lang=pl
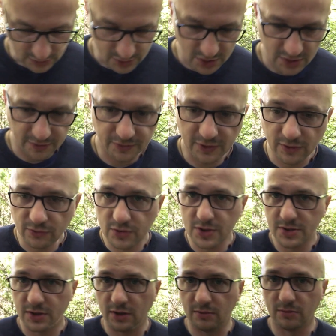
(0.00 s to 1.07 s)
że w tym
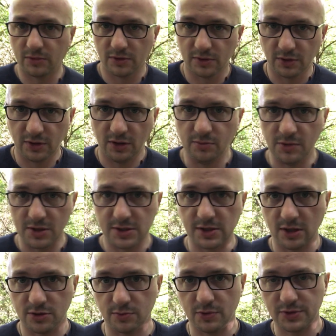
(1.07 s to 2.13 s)
wszystkim, kim
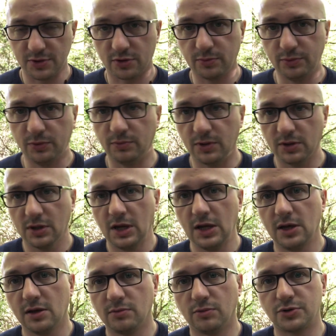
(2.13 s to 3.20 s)
jesteśmy, co robimy,
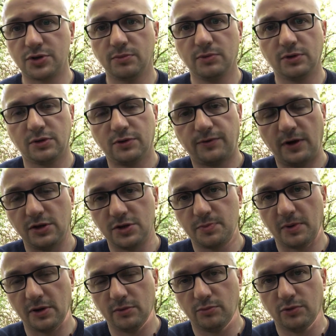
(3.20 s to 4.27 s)
możemy chwalić
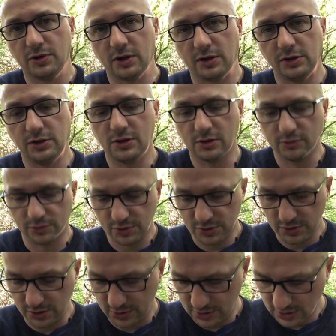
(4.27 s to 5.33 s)
Pana Boga i Jego
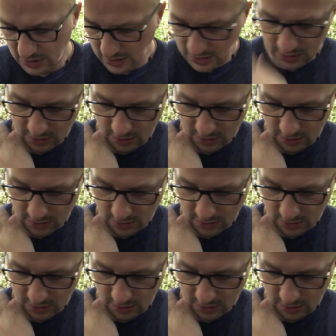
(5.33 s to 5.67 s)
czcić,